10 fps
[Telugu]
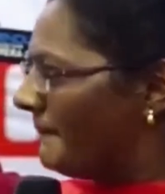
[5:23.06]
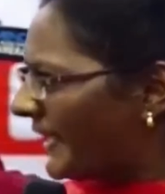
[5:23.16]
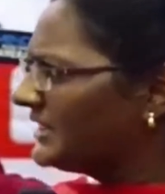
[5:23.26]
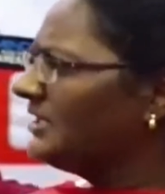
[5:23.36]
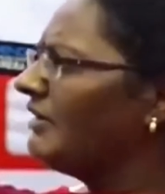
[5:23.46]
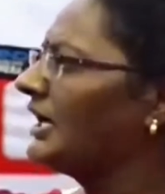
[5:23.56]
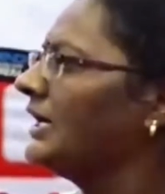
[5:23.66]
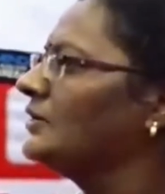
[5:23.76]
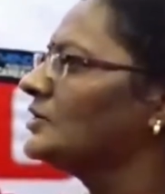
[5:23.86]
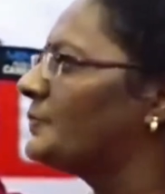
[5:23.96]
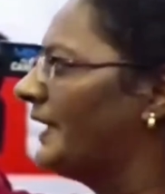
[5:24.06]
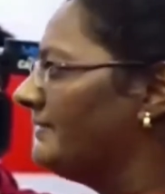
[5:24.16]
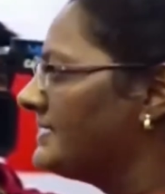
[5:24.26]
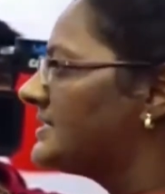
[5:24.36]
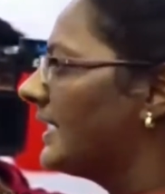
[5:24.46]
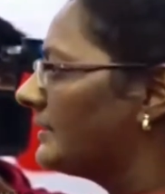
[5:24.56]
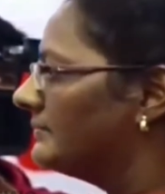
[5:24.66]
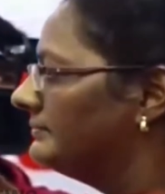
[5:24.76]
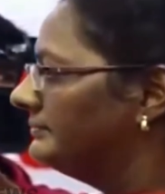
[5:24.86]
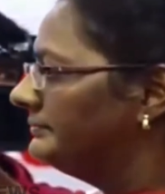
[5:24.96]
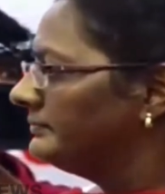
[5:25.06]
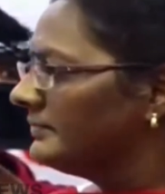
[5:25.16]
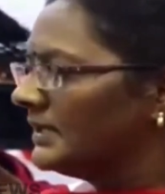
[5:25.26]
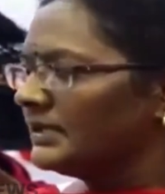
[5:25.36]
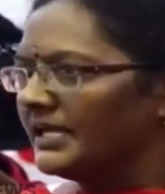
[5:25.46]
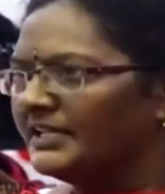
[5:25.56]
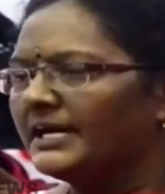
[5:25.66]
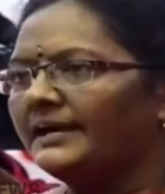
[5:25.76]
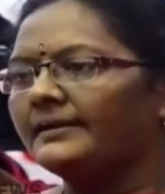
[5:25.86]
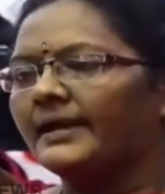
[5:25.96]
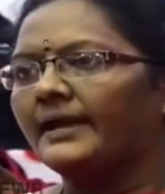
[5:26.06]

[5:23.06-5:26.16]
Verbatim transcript: ప్రతి ఒక్కరూ స్పందిస్తారు ఎందుకంటే